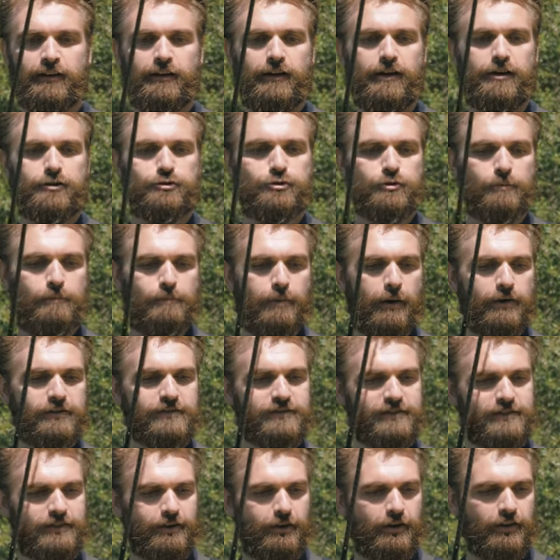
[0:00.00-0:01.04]
Euh, je
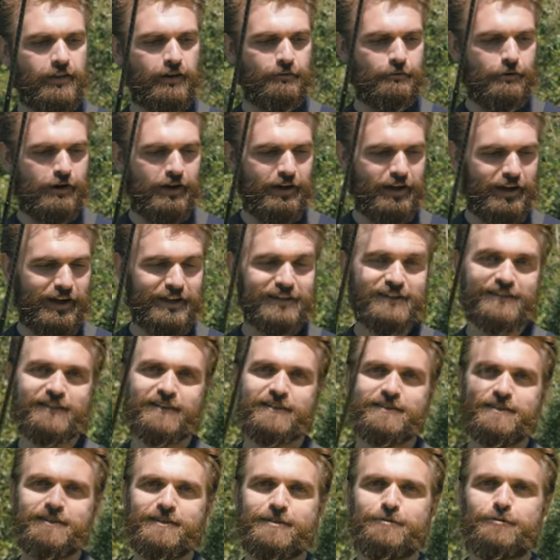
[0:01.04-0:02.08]
pense en avoir assez
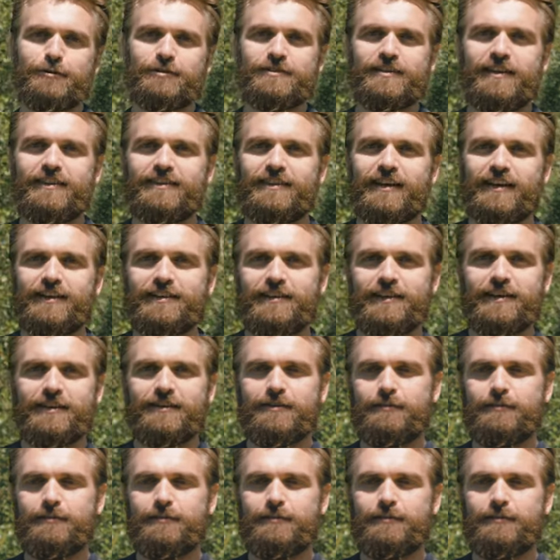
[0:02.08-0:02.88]
dit sur cette technique.